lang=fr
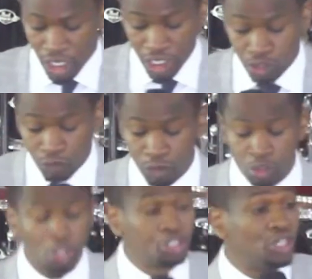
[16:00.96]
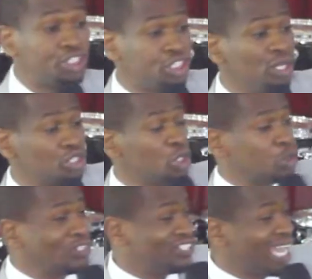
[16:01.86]
Ils ont vu Dieu descendre dans
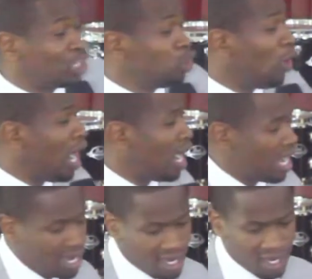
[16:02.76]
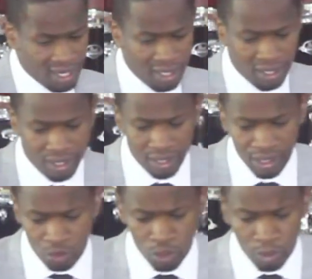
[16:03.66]
toute sa gloire
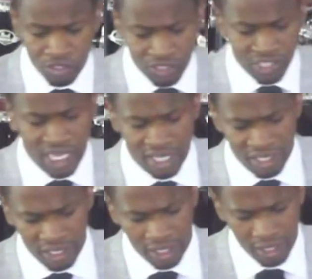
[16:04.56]
sur le mont Sinaï.